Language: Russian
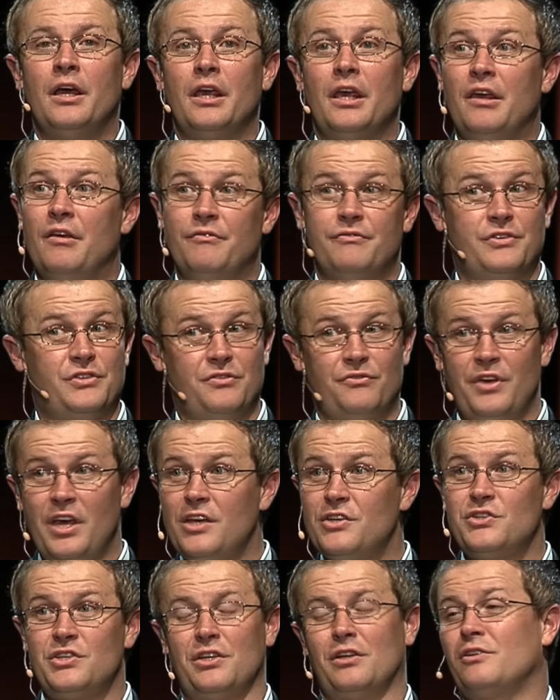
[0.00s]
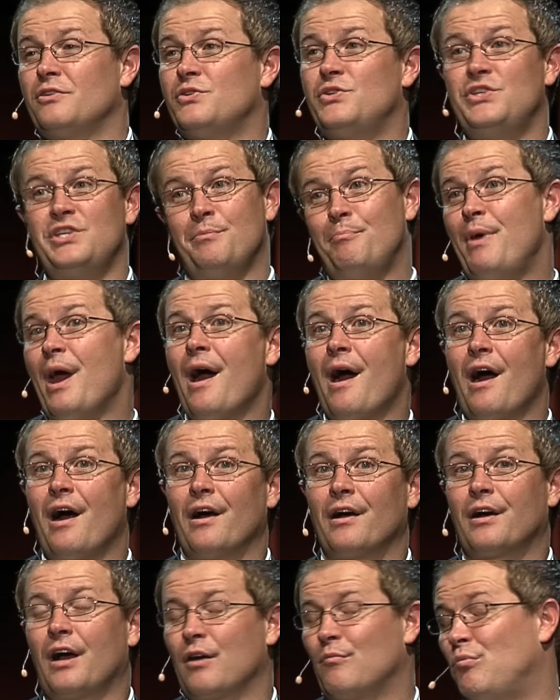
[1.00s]
И взвесил
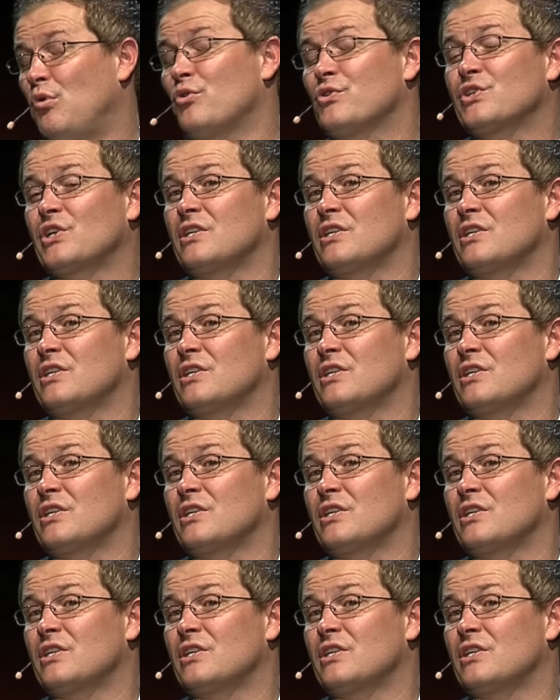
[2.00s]
себя, как Бог